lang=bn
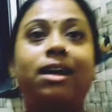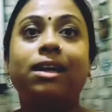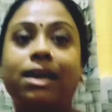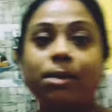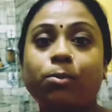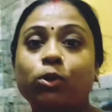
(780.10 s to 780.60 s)

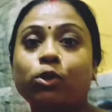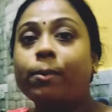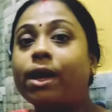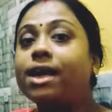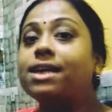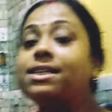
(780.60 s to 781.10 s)
কি
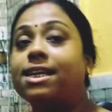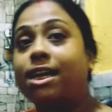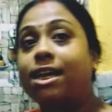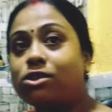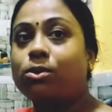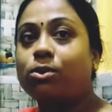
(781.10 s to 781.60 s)
বদমাইশ
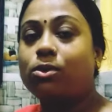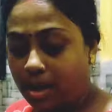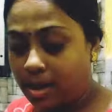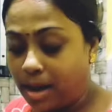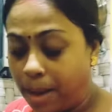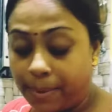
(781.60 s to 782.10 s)
দেখেছো বন্ধুরা
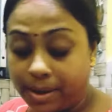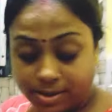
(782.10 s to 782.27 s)
আমার